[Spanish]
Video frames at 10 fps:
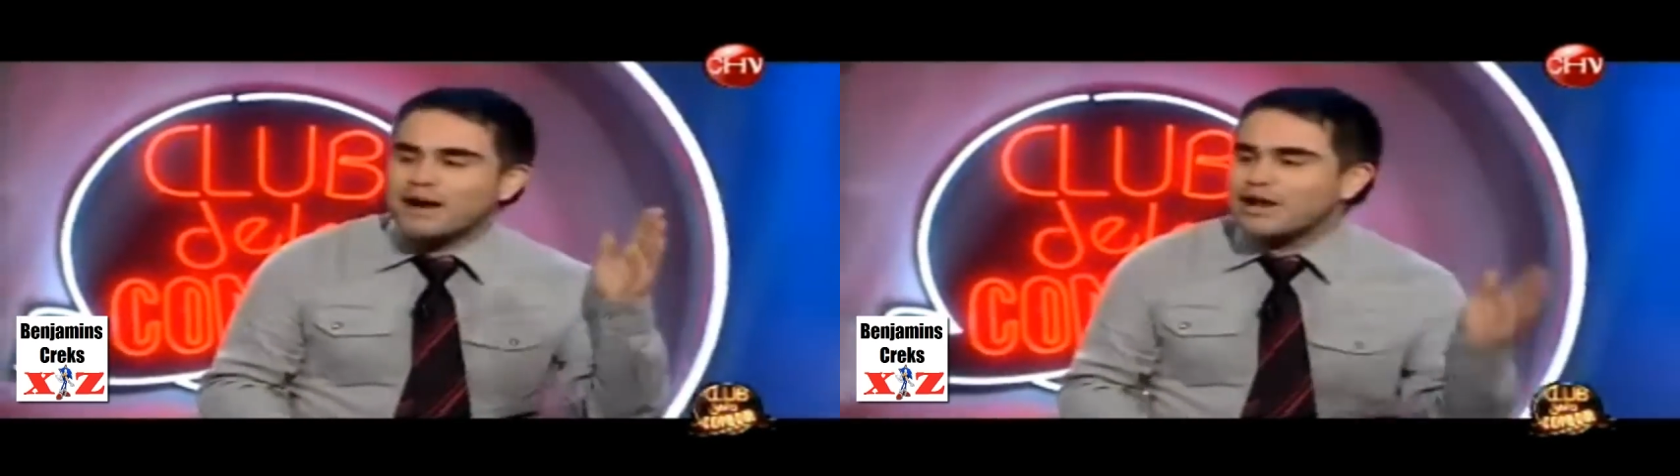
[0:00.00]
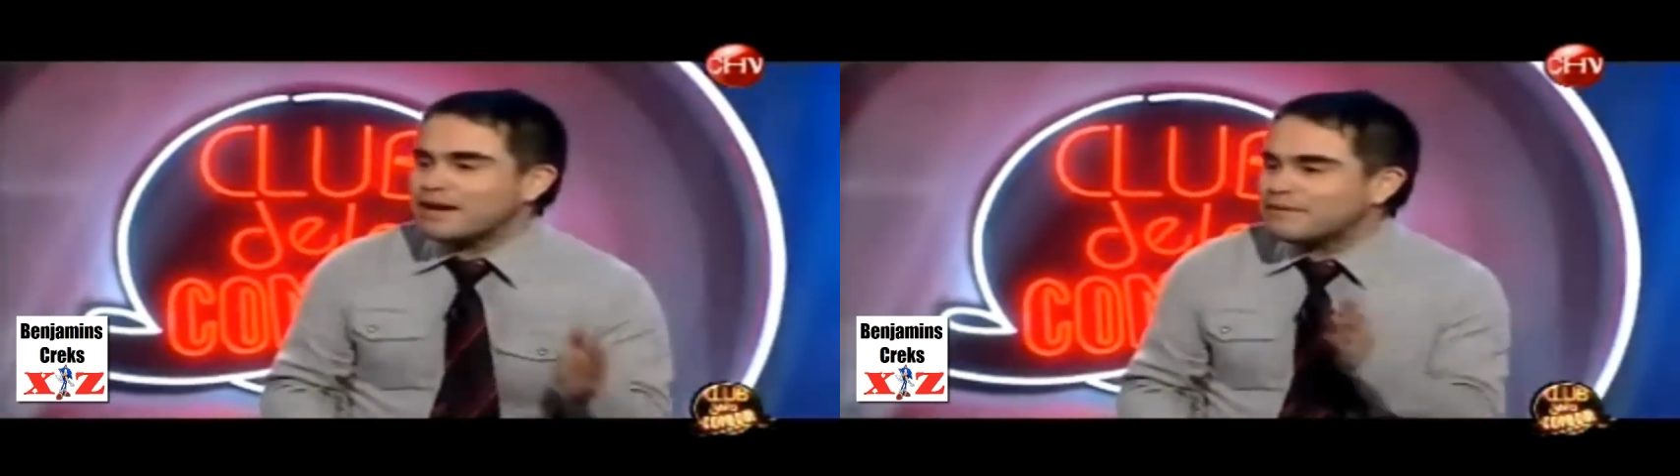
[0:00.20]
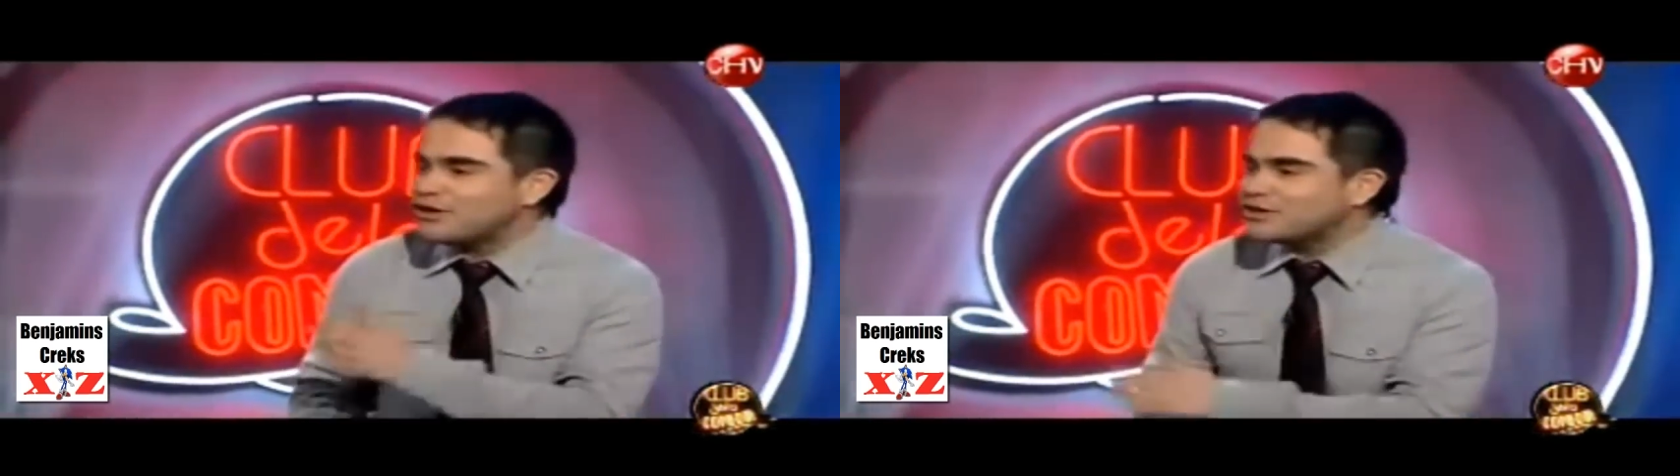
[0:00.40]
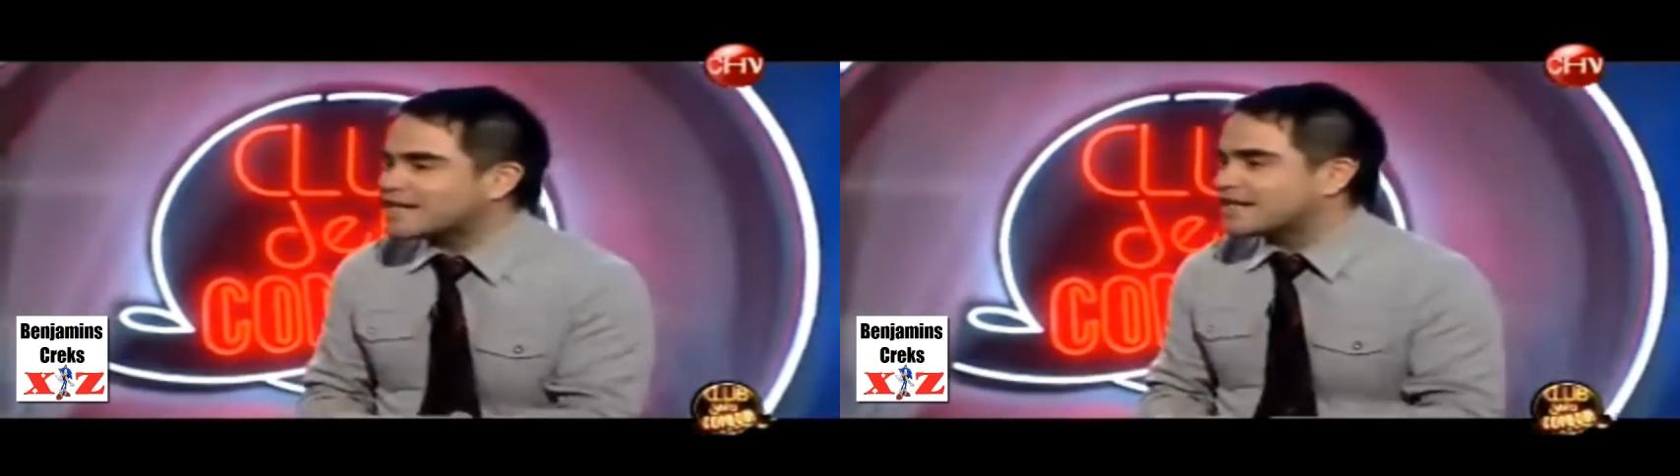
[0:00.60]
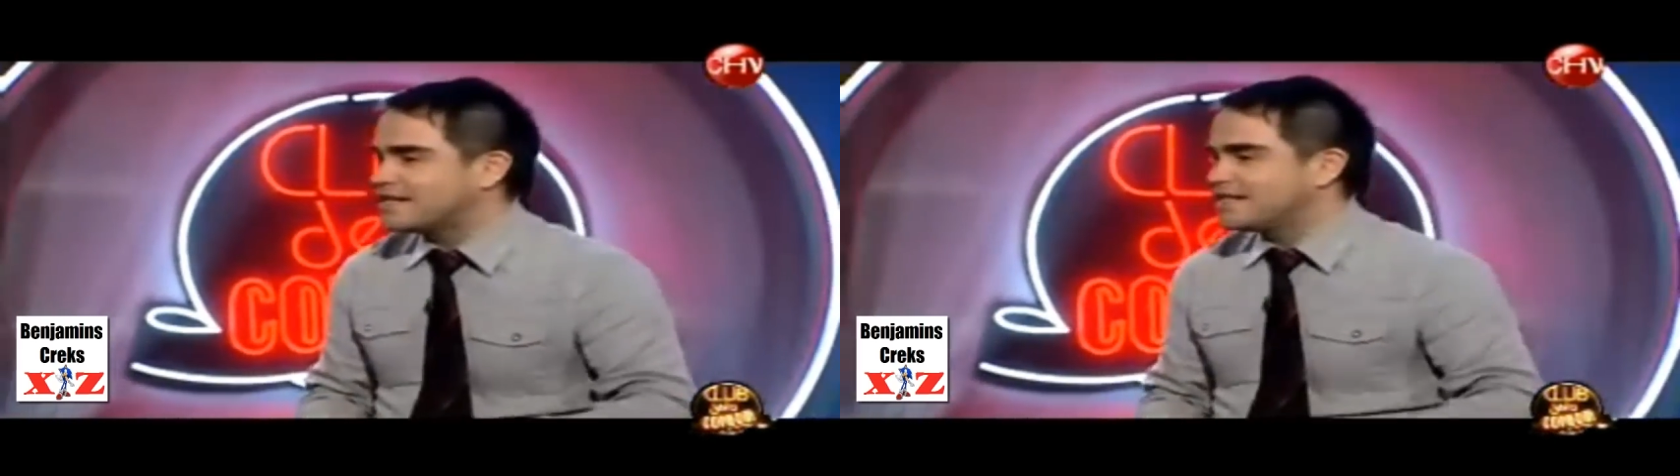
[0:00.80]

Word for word: malo para la pelota?